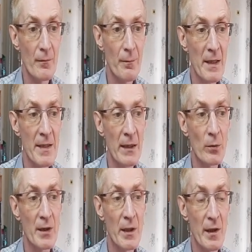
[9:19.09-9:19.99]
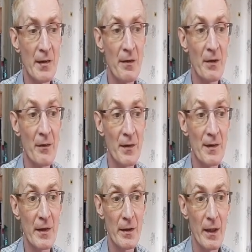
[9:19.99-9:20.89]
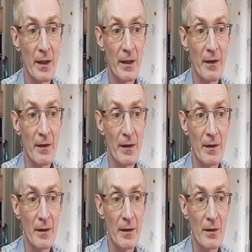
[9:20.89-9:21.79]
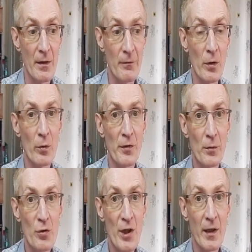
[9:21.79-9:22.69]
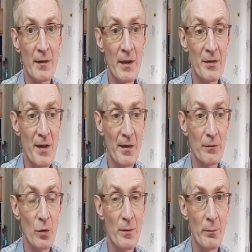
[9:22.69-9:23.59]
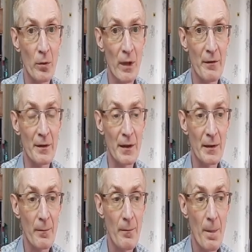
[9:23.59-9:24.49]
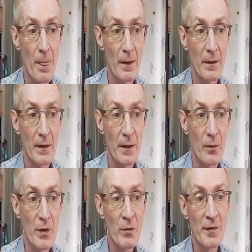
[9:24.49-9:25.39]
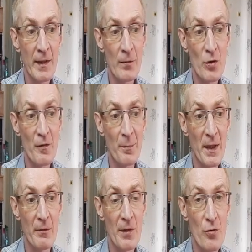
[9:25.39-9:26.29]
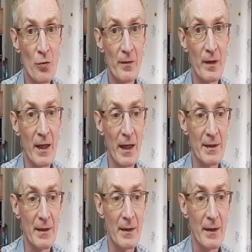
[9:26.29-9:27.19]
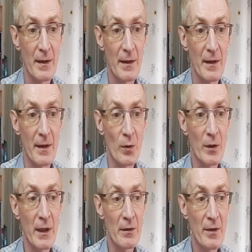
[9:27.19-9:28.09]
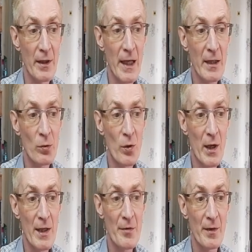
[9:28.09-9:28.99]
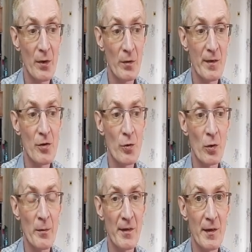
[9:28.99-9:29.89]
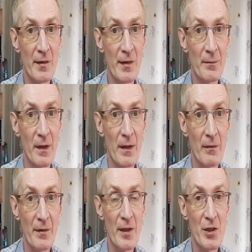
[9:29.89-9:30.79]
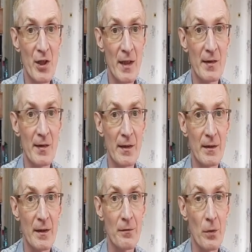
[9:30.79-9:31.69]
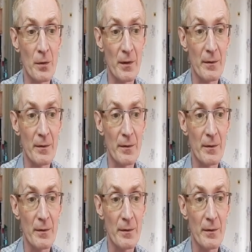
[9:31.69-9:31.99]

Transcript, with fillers: Подтянутый и красивый офицер, волею случая оказавшийся в доме Булавиных. У него сразу же вспыхивает чувство к Кате – но она отвергает ухаживание, он с тяжелым сердцем возвращается на фронт.